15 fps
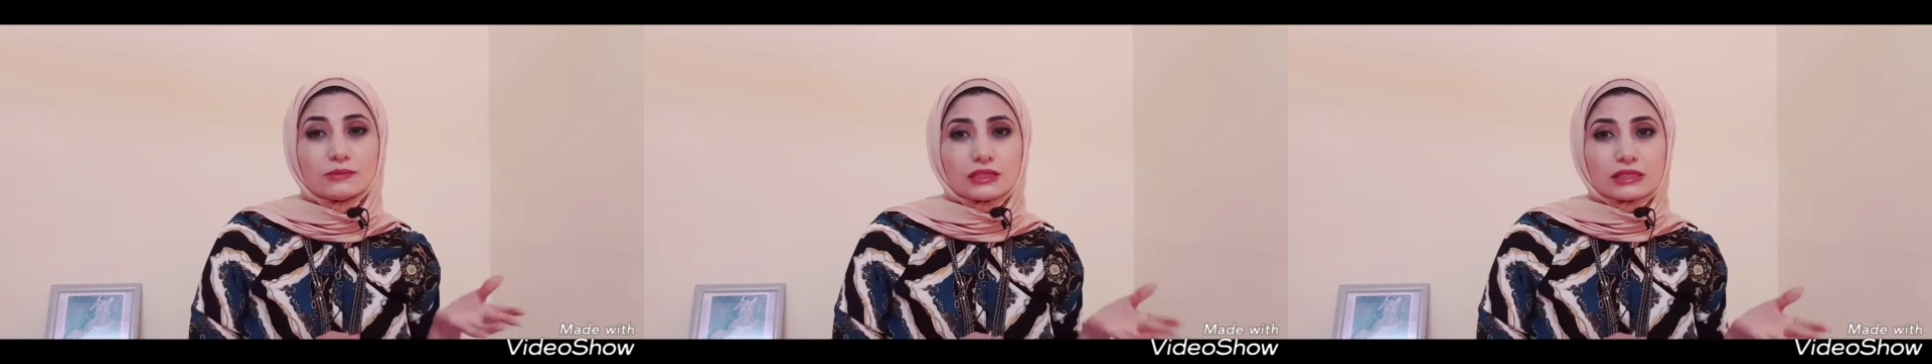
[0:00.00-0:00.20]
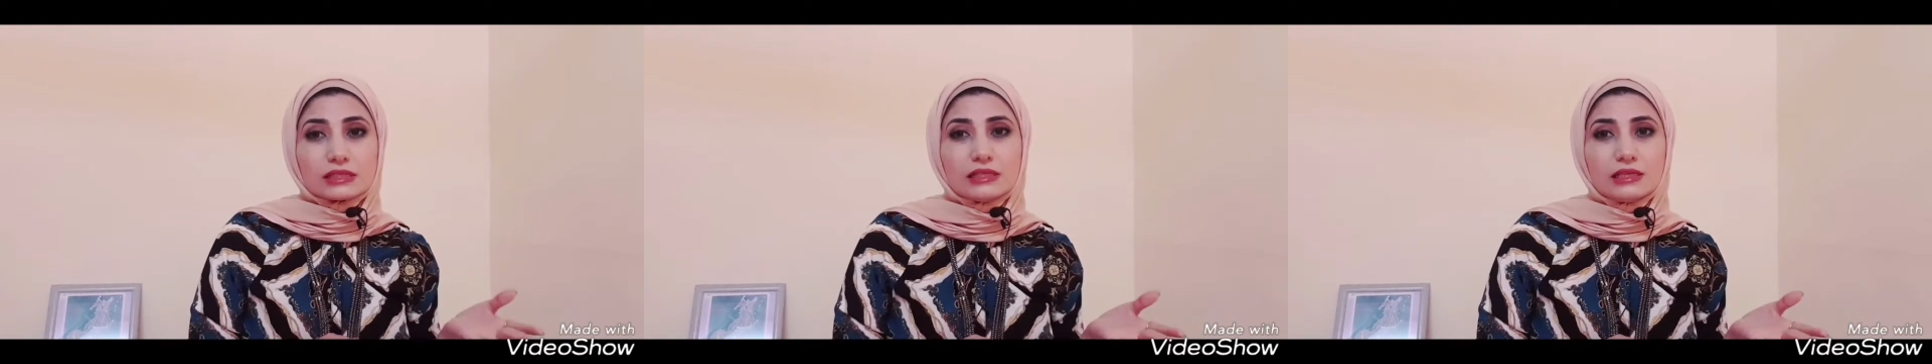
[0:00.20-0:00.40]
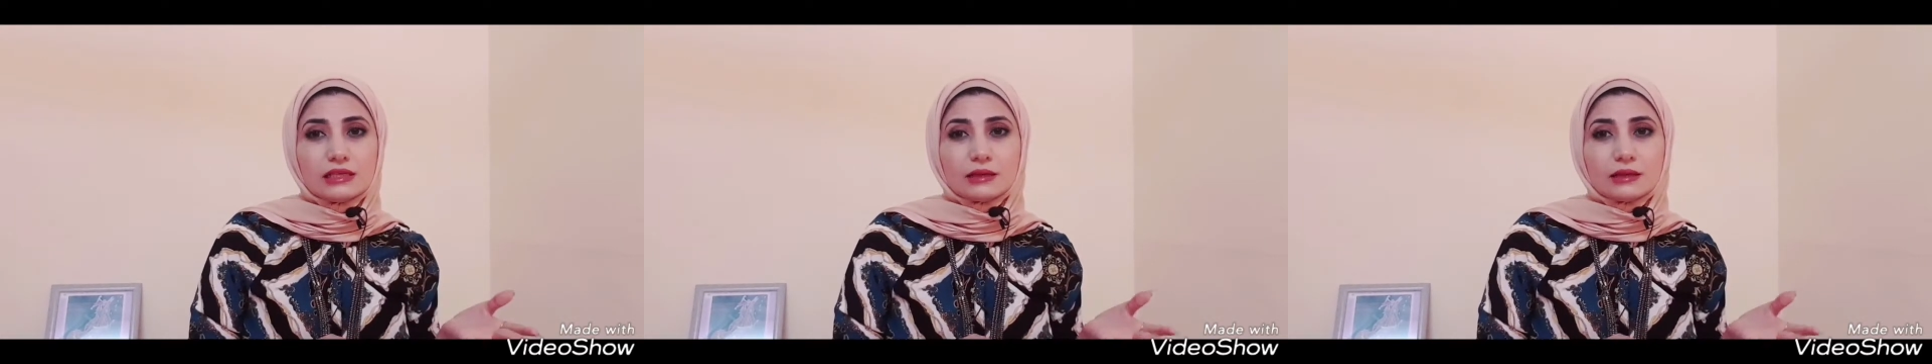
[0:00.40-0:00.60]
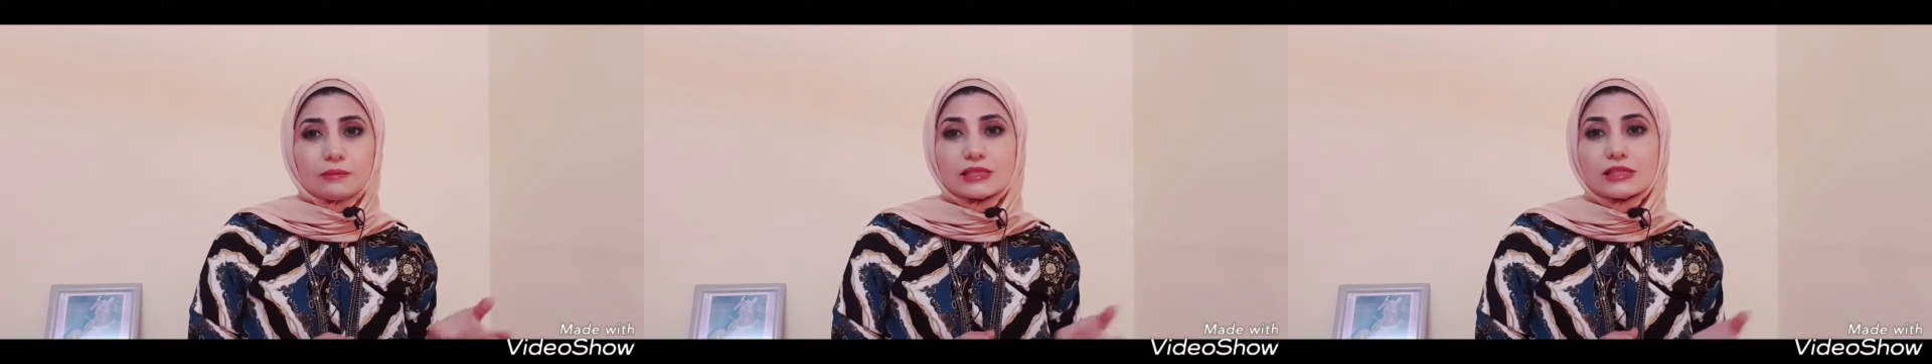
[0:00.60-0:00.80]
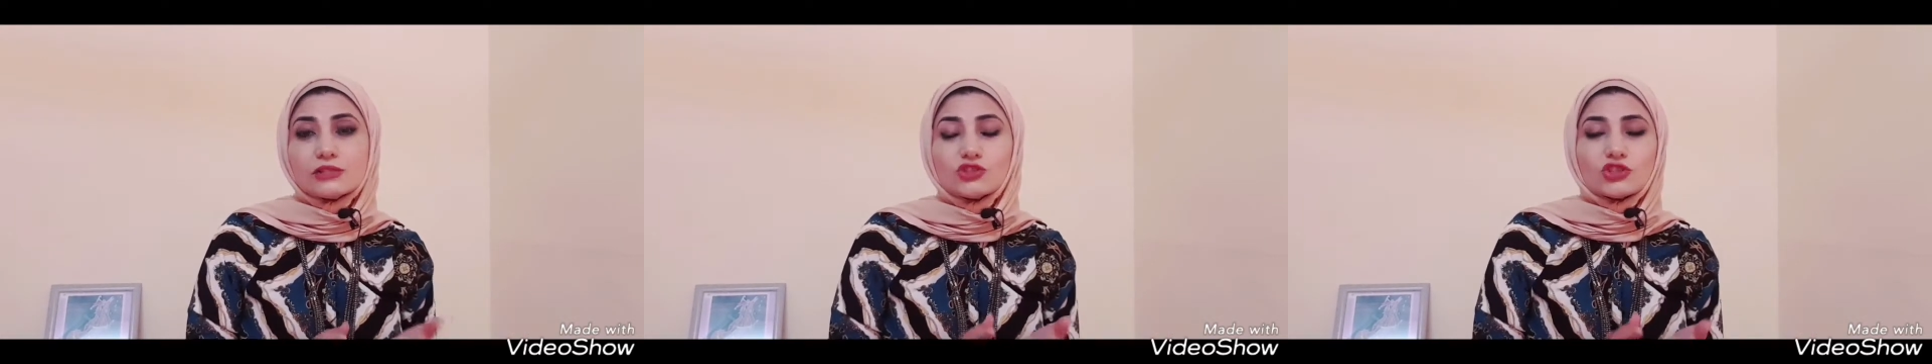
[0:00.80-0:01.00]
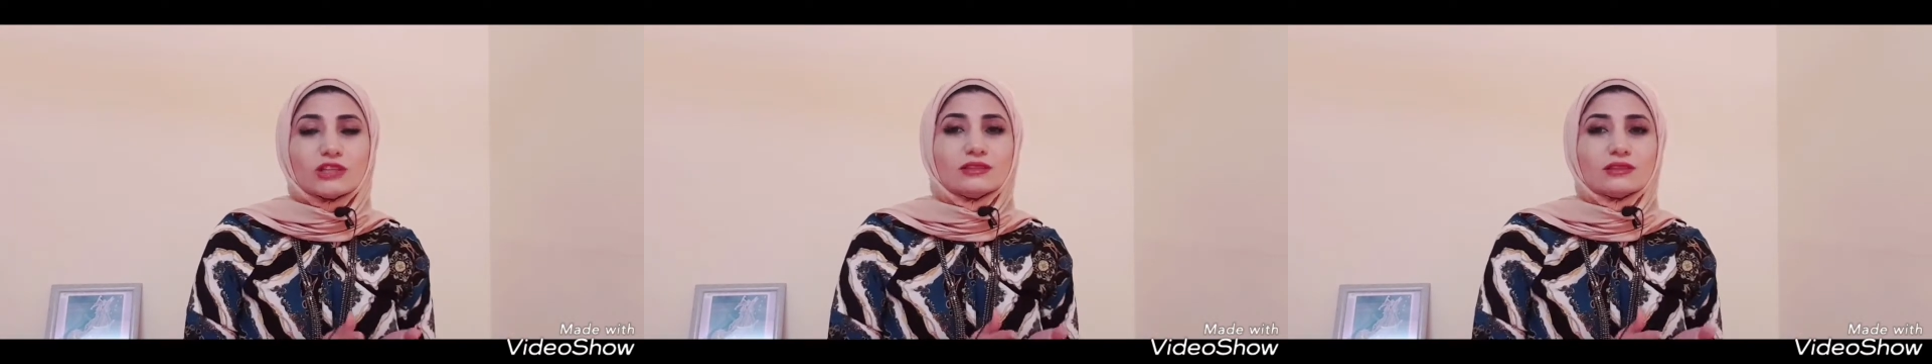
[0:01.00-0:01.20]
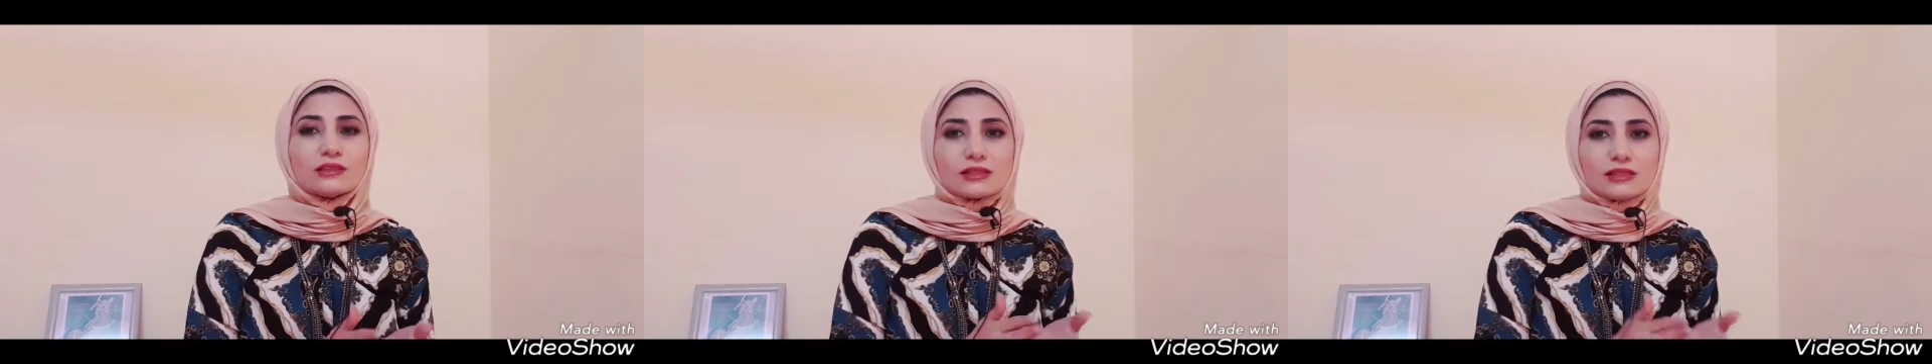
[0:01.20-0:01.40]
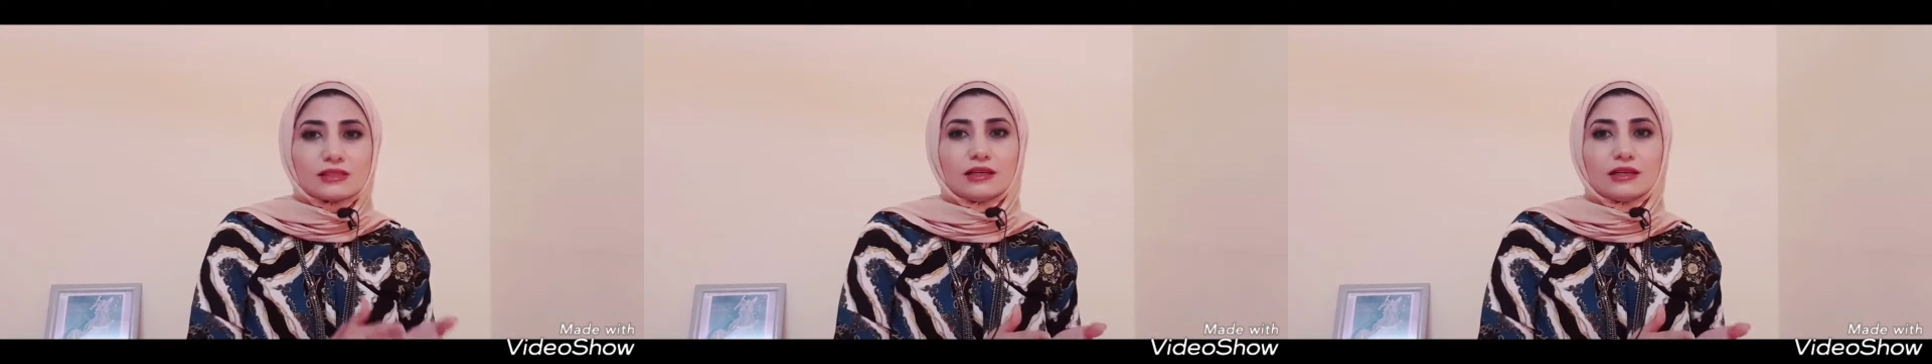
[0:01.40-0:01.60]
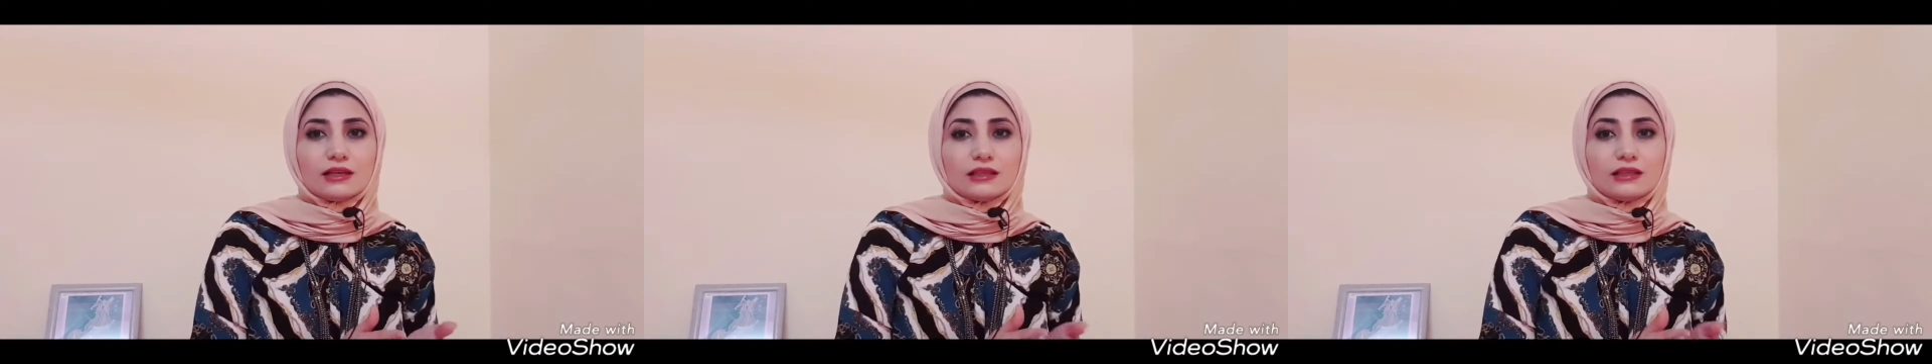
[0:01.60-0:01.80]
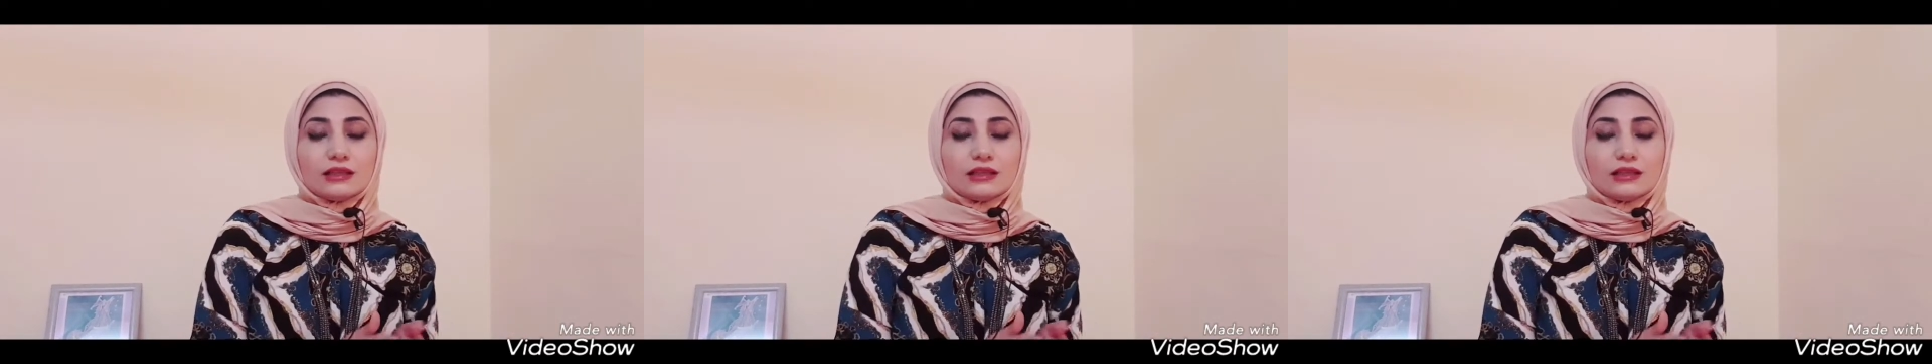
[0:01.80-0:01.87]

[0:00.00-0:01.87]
نغسلها بس ايش قد نغسلها